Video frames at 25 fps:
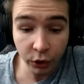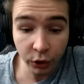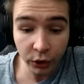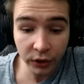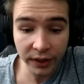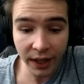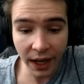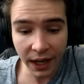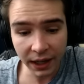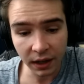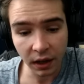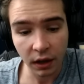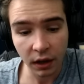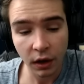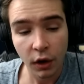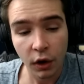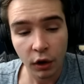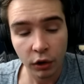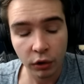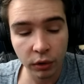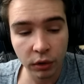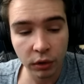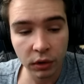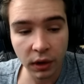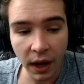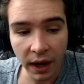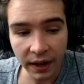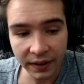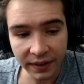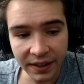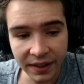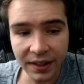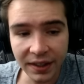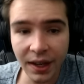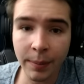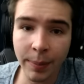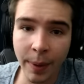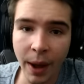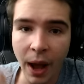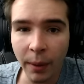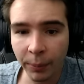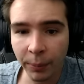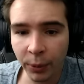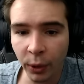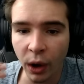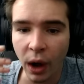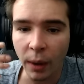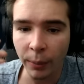tag. Donc assez sympa, un peu,